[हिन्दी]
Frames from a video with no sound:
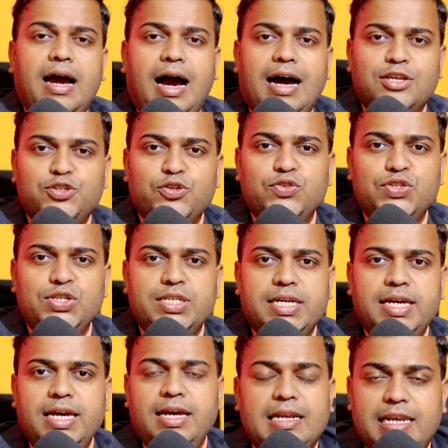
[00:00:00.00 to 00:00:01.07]
एसोसिएट
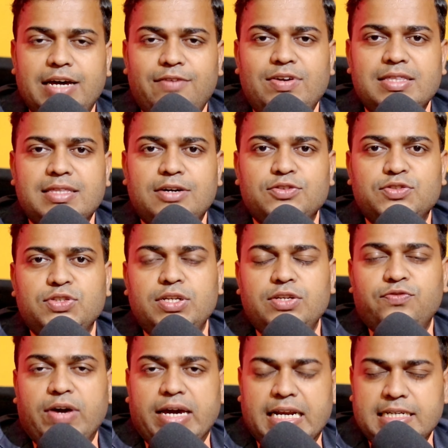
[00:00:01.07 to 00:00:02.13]
है 11,000
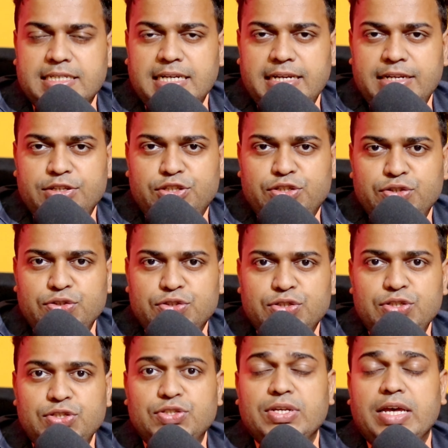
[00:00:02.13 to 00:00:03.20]
फाइनेंशियल
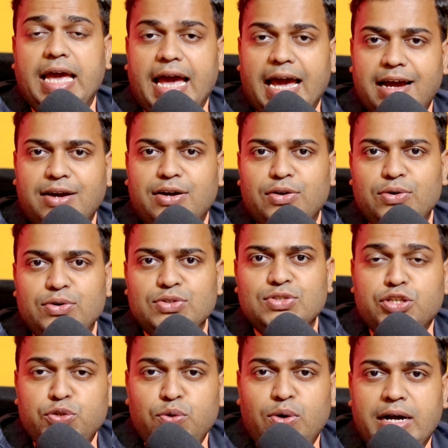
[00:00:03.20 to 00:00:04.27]
इंस्टीट्यूशंस अक्रॉस
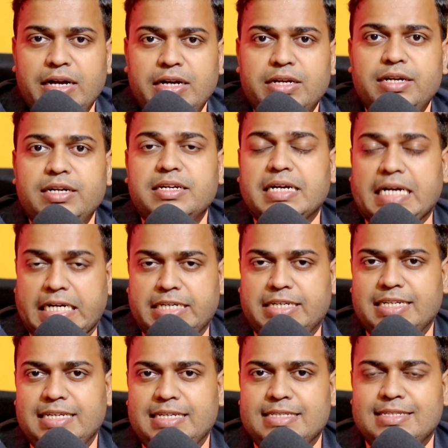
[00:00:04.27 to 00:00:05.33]
200
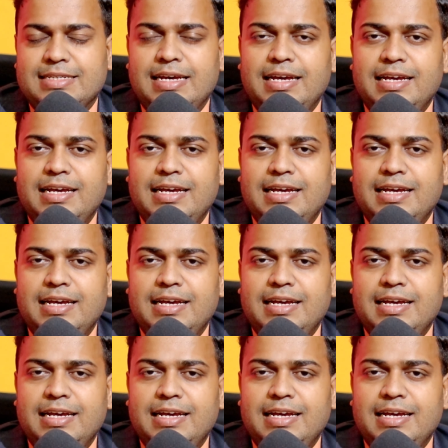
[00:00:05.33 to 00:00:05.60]
कंट्रीज